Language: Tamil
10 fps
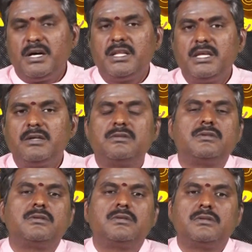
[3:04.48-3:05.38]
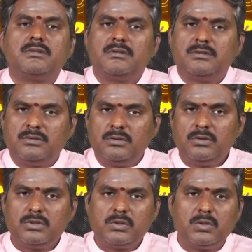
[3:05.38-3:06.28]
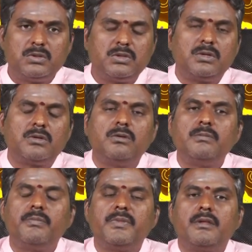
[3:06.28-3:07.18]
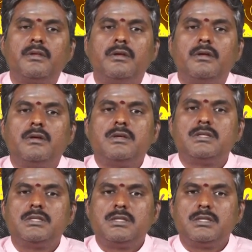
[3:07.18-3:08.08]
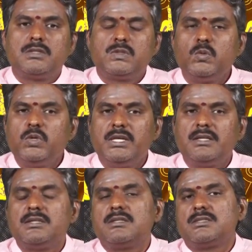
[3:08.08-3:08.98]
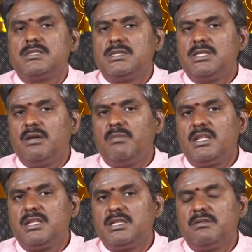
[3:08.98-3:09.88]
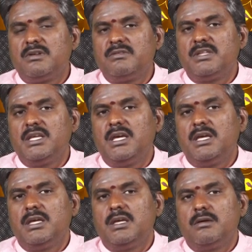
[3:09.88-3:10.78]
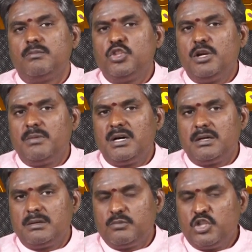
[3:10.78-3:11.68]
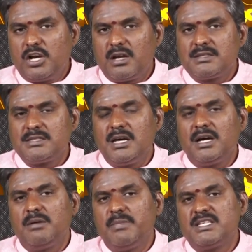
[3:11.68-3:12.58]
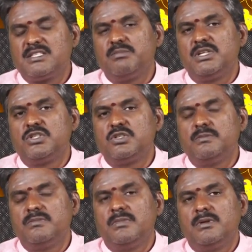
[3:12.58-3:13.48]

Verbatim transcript: பாதையை தொகுத்து கொடுத்திருக்கிறோம் சூரியன் சித்திரை மாதத்தில் வருவதை முதல் மா முதல் ராசியாக மேசம் என்றும்